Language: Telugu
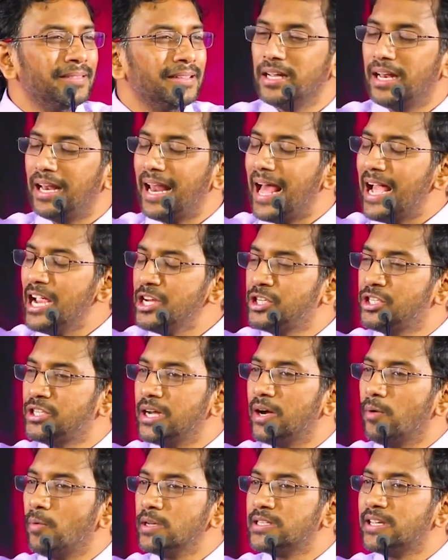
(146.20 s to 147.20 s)

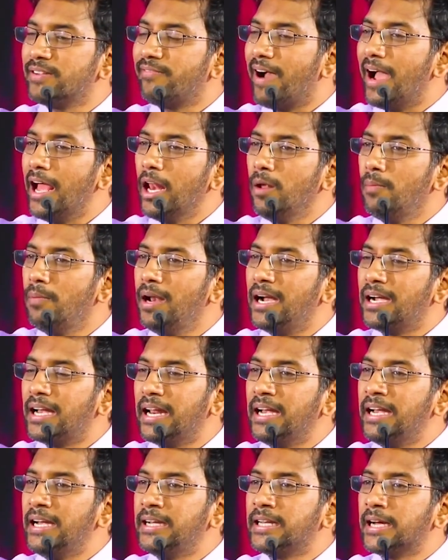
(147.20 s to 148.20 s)
ఇలాషియా వాజ్ అవైలబుల్ అట్
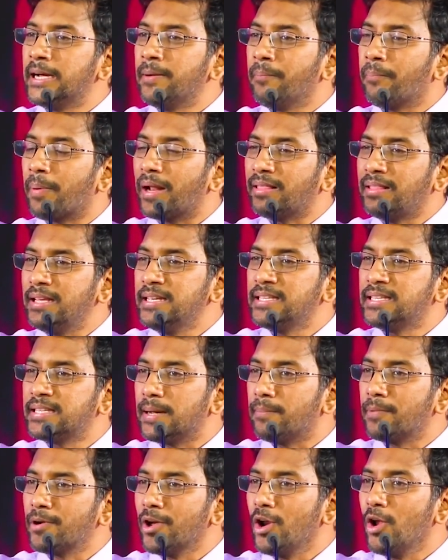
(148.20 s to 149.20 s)
ఎనీ టైం ప్రతి
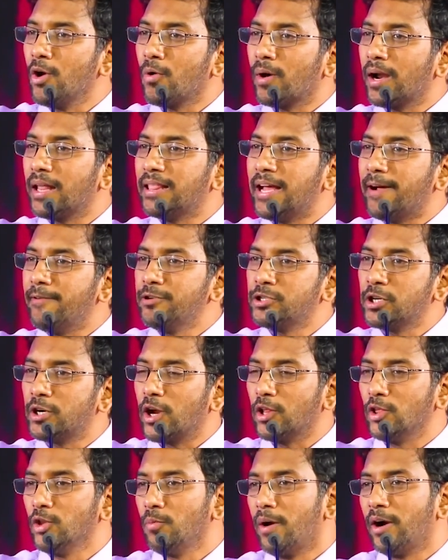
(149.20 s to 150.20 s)
సమయంలో కూడా
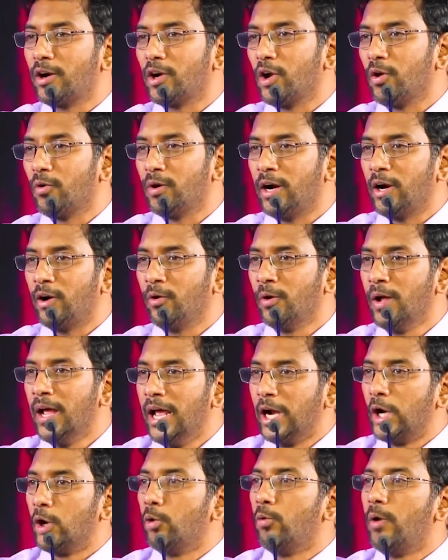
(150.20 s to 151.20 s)
దావిజనుడు అందుబాటులో ఉన్నాడు
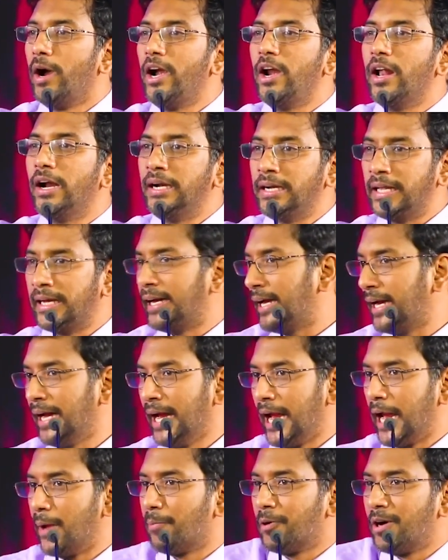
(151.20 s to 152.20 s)
నువ్వు వెళ్ళంటే
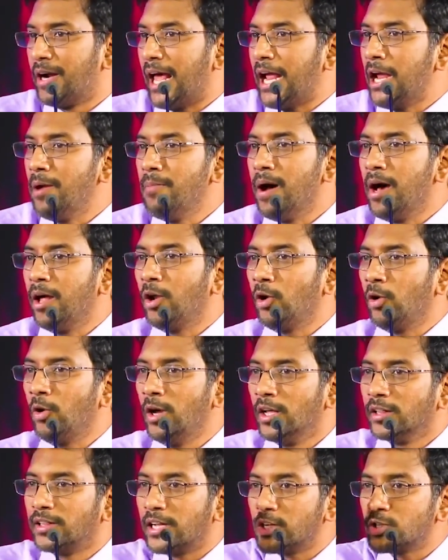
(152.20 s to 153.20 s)
ఇప్పుడు నయమాను
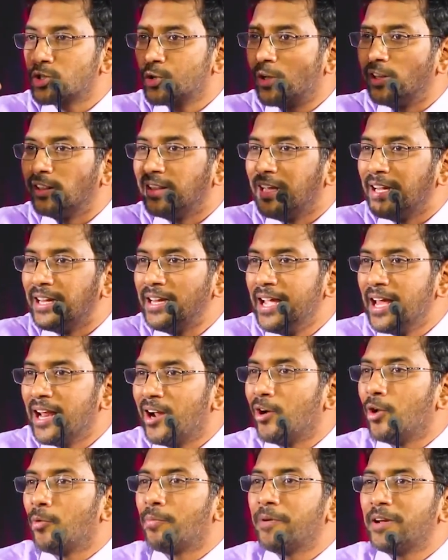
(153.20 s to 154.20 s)
తన సొంత
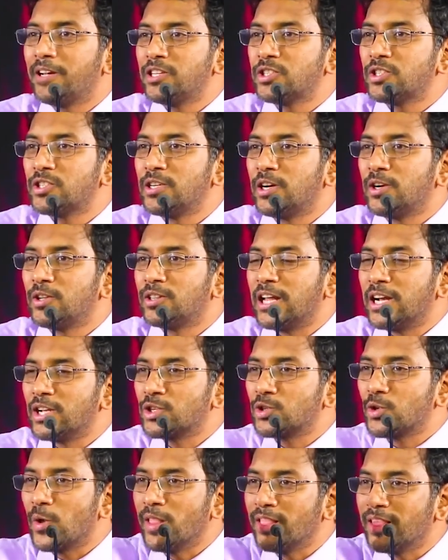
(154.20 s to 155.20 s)
జ్ఞానాన్ని ఉపయోగిస్తున్నాడు తన
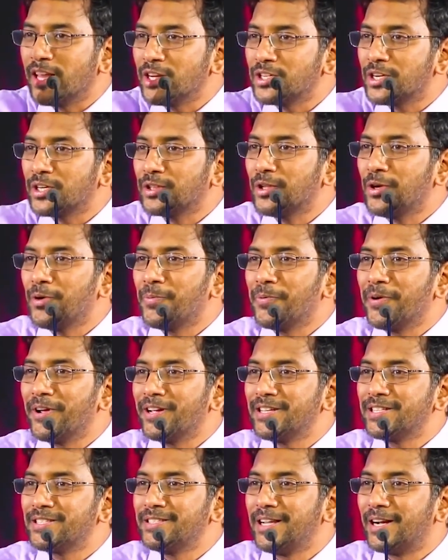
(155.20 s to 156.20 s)
సొంత శక్తిని
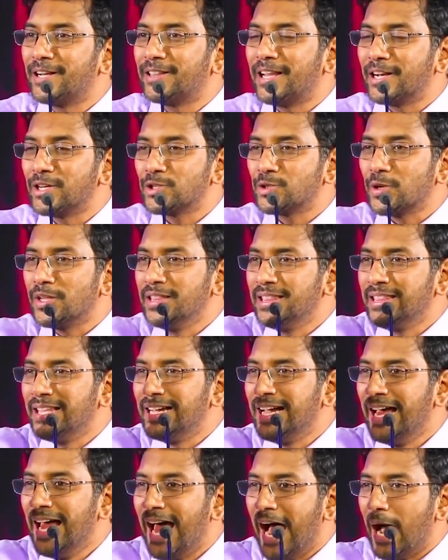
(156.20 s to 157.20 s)
ఉపయోగిస్తున్నాడు తన సొంత
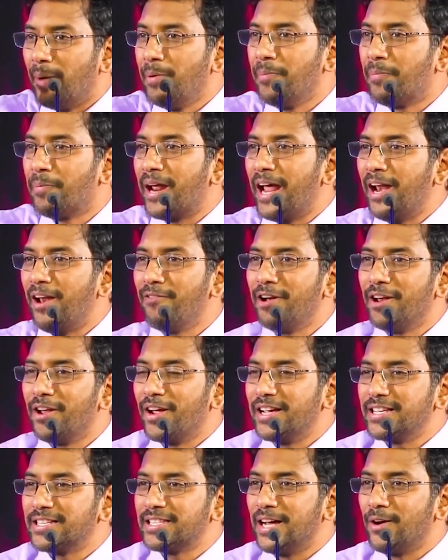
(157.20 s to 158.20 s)
అభిప్రాయాలు
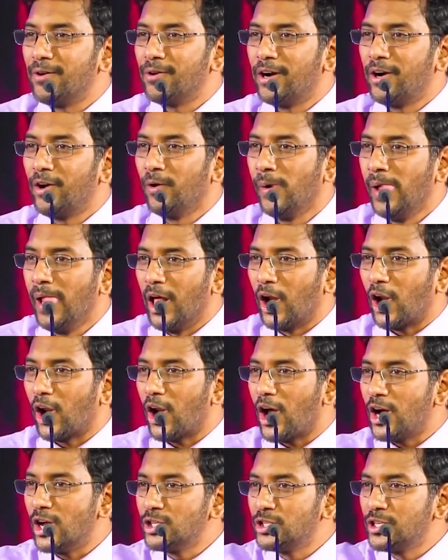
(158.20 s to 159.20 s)
వినియోగిస్తూ ఉన్నాడు
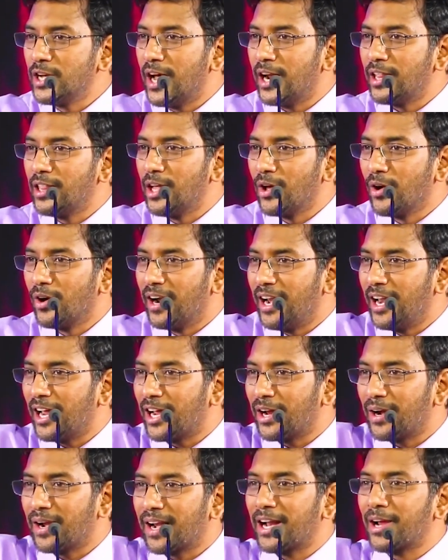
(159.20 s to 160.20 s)
రాజుగారి దగ్గర
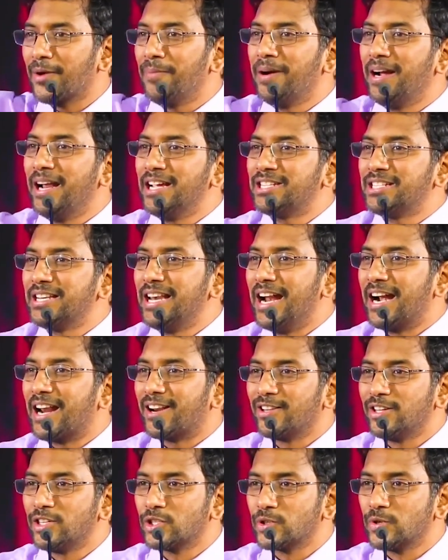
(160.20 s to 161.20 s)
లెక్క రికమెండేషన్
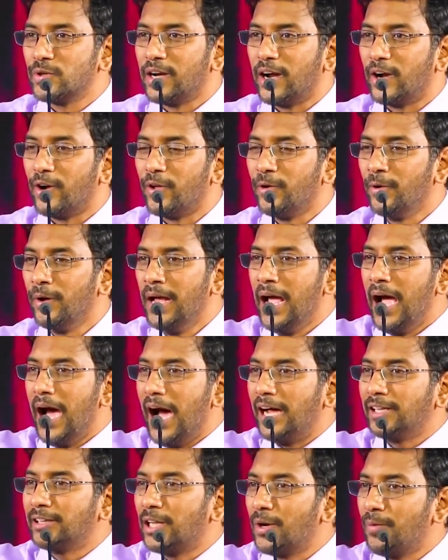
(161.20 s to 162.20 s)
లెటర్ తీసుకున్నాడు
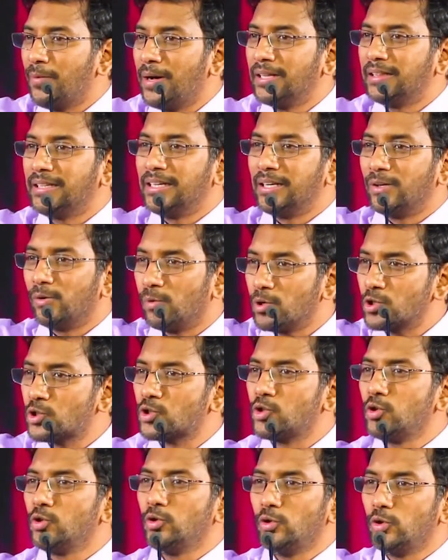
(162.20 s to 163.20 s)
ఆ తర్వాత
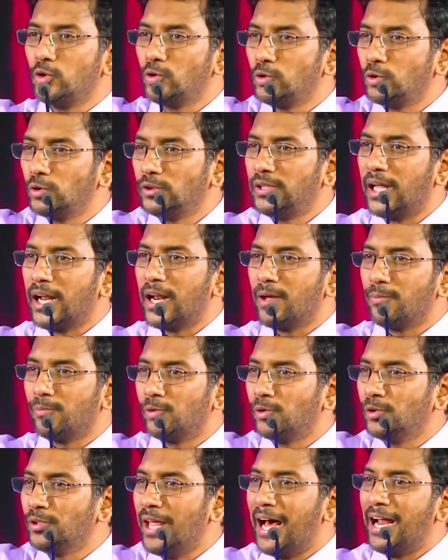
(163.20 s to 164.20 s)
వస్తువులు
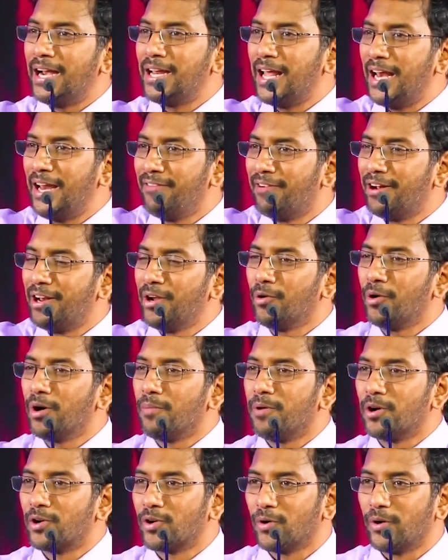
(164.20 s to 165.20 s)
ధనము ధాన్యాలు ఇవన్నీ
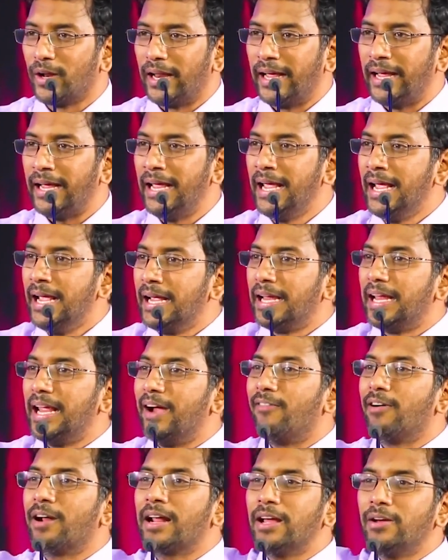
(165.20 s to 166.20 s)
కూడా పట్టుకొని
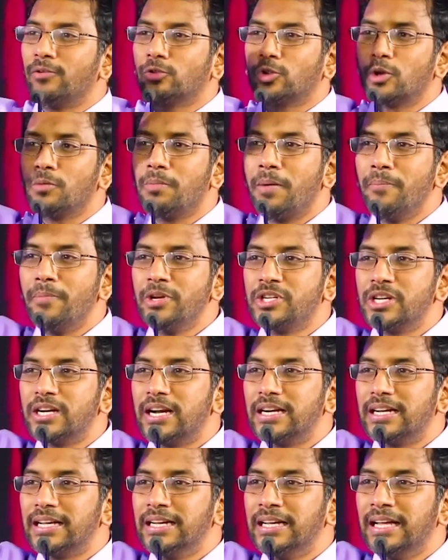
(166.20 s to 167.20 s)
ఎవరికి ఉత్తరం
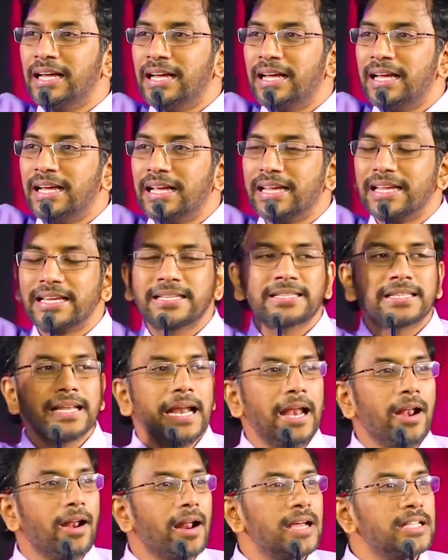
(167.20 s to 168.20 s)
పంపించాడట
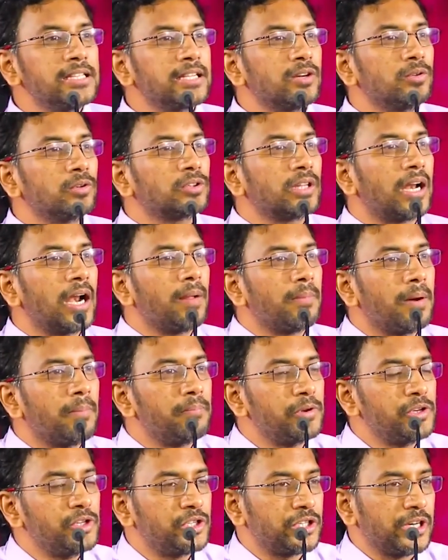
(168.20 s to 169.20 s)
ఇస్రాయేల్ రాజుకి ఉత్తరాన్ని
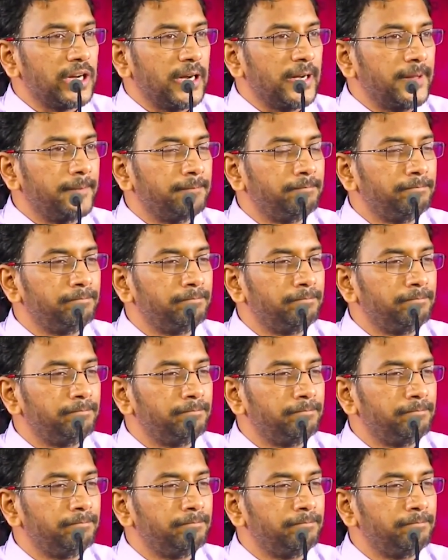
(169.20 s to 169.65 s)
పంపించాడు